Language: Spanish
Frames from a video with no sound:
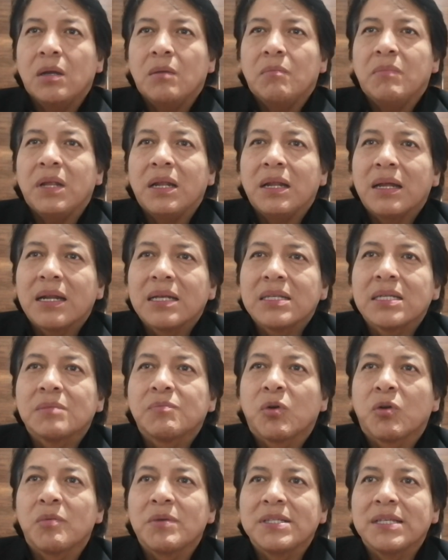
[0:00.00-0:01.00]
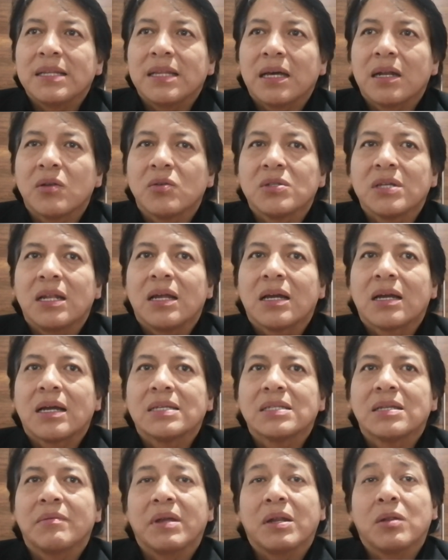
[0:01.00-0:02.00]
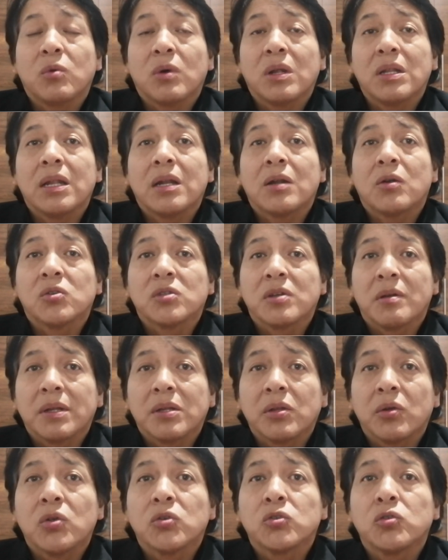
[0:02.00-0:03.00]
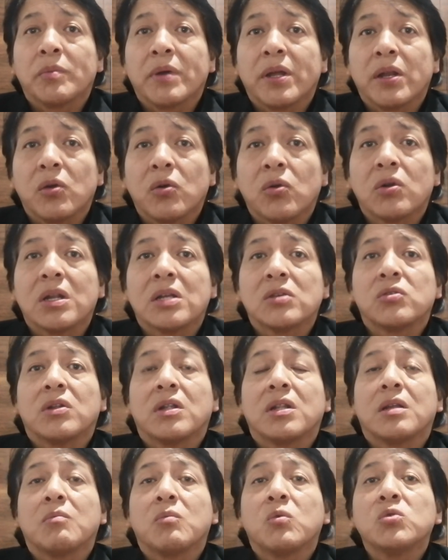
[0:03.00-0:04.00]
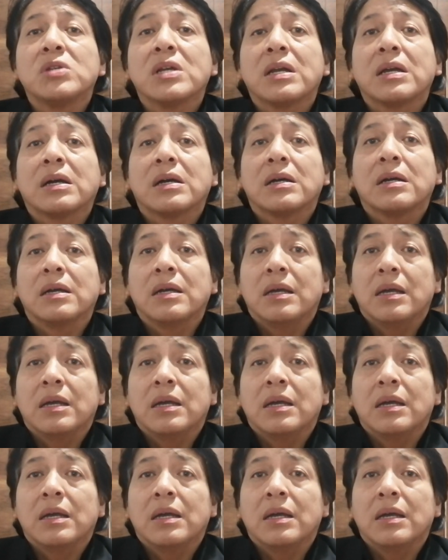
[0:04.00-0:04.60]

Mil gracias por visitarnos en la casa virtual del Conservatorio Superior Nacional de Música,